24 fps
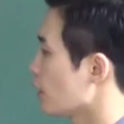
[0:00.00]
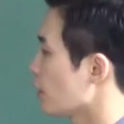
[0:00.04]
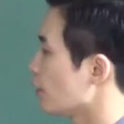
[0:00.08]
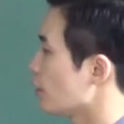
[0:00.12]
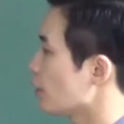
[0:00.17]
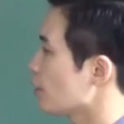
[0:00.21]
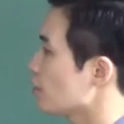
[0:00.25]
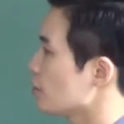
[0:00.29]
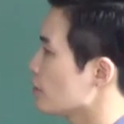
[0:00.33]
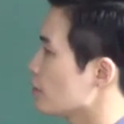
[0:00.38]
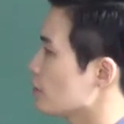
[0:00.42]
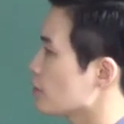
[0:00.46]

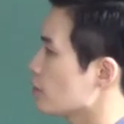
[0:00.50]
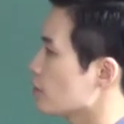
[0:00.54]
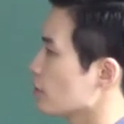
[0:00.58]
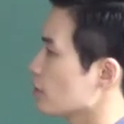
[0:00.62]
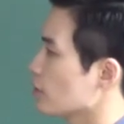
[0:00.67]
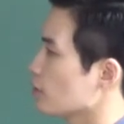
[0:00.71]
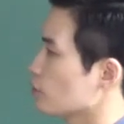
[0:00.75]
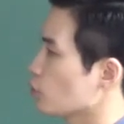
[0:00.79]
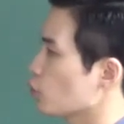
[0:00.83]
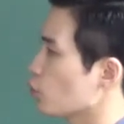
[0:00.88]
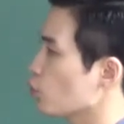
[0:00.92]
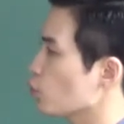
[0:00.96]
얘네들이
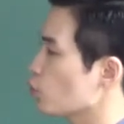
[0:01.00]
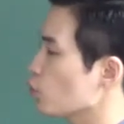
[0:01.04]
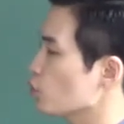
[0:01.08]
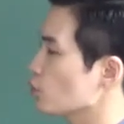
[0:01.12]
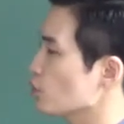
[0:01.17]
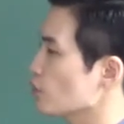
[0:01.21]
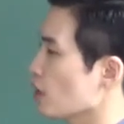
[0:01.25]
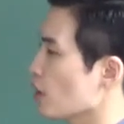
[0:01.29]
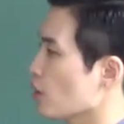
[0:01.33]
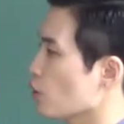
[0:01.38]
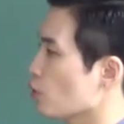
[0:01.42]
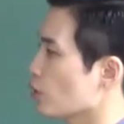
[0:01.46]
지금
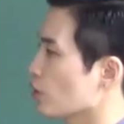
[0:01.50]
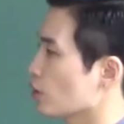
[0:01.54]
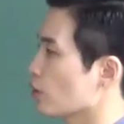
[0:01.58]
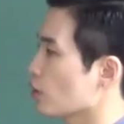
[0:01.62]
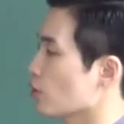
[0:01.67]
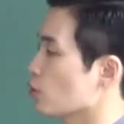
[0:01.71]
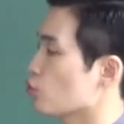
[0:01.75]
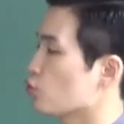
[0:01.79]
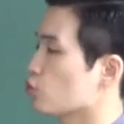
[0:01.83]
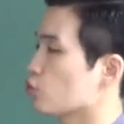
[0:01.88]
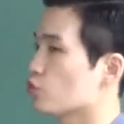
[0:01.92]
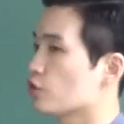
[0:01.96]
토론을 하고
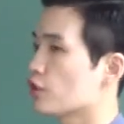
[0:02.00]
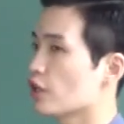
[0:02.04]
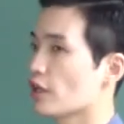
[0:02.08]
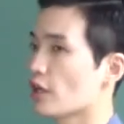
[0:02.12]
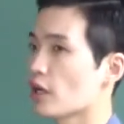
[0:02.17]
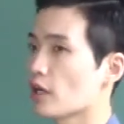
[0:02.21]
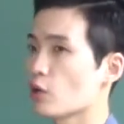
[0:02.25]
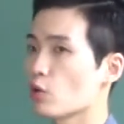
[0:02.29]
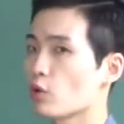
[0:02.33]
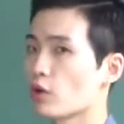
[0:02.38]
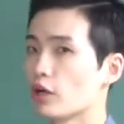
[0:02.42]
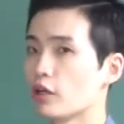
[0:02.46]
있던
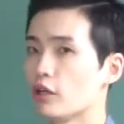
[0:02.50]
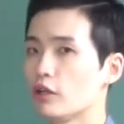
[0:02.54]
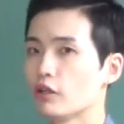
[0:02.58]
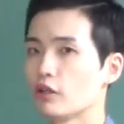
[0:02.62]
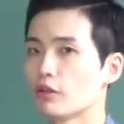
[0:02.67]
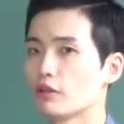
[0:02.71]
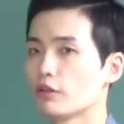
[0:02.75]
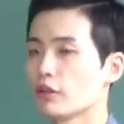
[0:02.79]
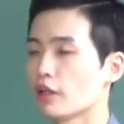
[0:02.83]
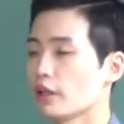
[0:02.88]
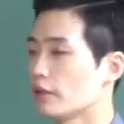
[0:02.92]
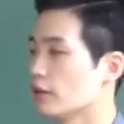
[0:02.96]
주제랑
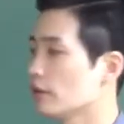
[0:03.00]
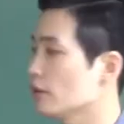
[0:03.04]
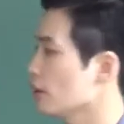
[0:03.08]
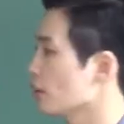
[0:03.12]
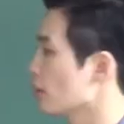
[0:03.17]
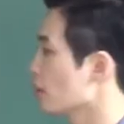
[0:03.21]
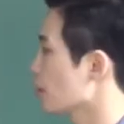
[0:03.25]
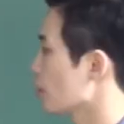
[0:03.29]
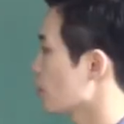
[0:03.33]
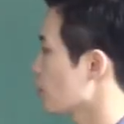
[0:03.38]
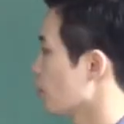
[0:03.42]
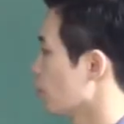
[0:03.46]
관련된
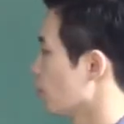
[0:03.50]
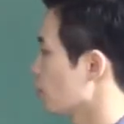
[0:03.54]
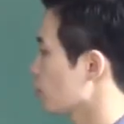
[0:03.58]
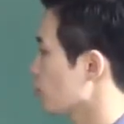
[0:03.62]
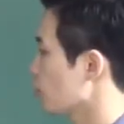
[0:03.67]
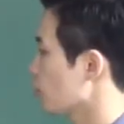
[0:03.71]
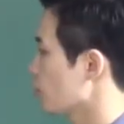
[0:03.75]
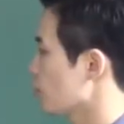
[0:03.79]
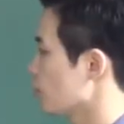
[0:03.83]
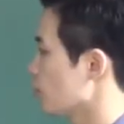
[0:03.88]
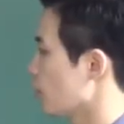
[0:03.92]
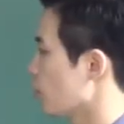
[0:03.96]

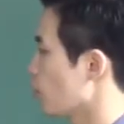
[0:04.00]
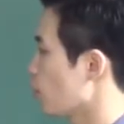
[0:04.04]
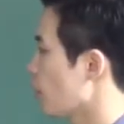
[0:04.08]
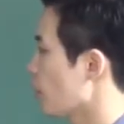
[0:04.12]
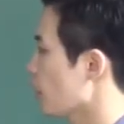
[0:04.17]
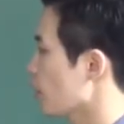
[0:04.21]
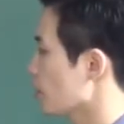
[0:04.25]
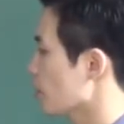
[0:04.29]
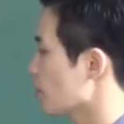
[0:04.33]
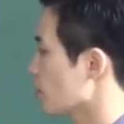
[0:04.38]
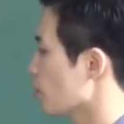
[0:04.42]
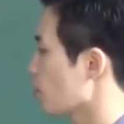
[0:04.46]
어떤
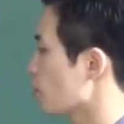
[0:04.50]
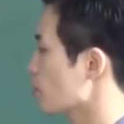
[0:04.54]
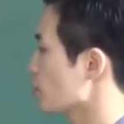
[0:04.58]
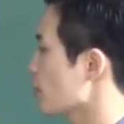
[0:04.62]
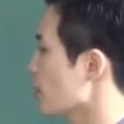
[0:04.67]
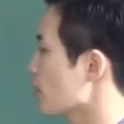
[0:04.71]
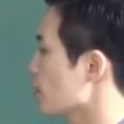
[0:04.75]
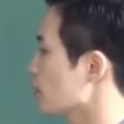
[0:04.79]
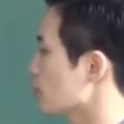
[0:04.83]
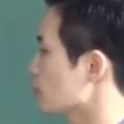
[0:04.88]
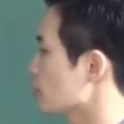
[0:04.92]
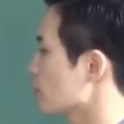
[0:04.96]
영화,
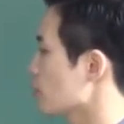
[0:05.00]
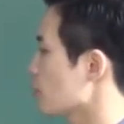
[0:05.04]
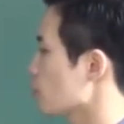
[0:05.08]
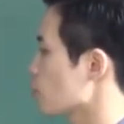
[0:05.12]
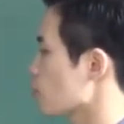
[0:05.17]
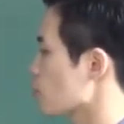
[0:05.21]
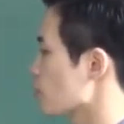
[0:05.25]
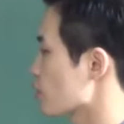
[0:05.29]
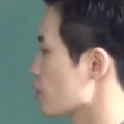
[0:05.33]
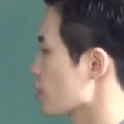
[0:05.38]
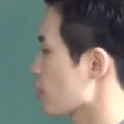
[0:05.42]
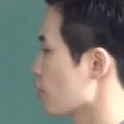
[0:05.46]
영상을
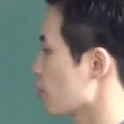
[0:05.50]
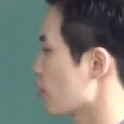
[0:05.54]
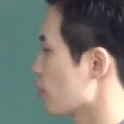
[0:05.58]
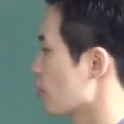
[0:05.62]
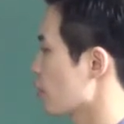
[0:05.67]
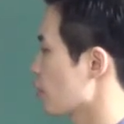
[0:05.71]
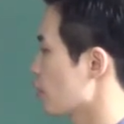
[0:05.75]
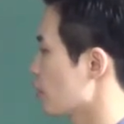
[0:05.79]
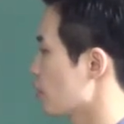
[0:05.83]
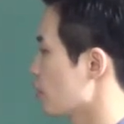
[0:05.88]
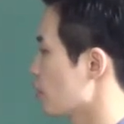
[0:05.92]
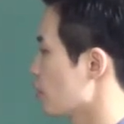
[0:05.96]
틀어줬어
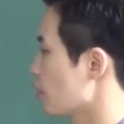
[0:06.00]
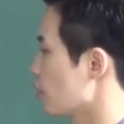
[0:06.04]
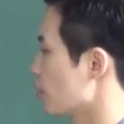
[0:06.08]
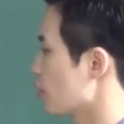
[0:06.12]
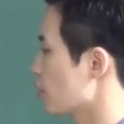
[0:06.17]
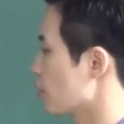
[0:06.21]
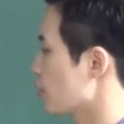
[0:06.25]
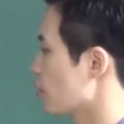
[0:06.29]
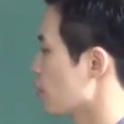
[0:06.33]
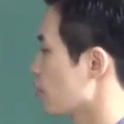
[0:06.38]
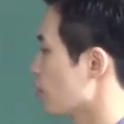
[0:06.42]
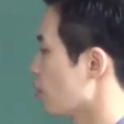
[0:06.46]

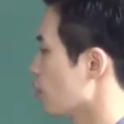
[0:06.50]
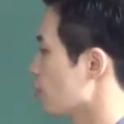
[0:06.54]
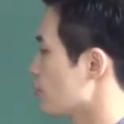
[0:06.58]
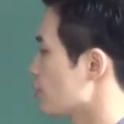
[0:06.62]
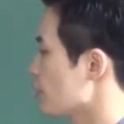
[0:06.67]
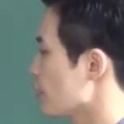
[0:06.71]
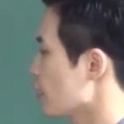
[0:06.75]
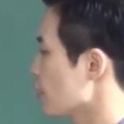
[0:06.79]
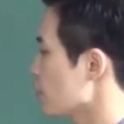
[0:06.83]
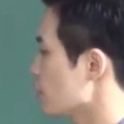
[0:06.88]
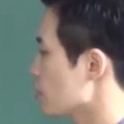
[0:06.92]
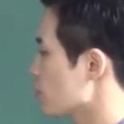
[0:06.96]

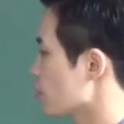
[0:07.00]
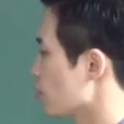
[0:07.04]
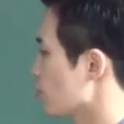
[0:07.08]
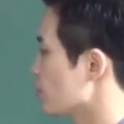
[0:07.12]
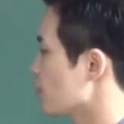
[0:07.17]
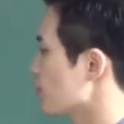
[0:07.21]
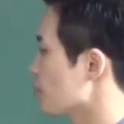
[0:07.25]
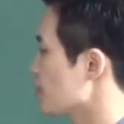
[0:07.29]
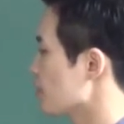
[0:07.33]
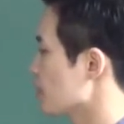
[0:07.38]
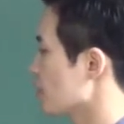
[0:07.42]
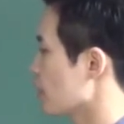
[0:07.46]
언제?
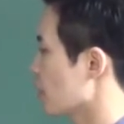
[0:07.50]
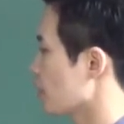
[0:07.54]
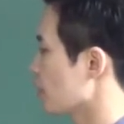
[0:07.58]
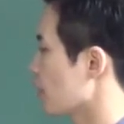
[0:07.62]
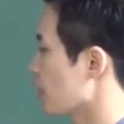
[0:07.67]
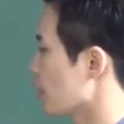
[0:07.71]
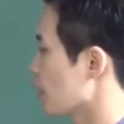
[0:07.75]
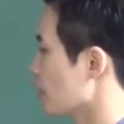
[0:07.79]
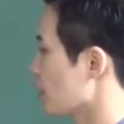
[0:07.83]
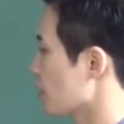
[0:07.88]
점심시간에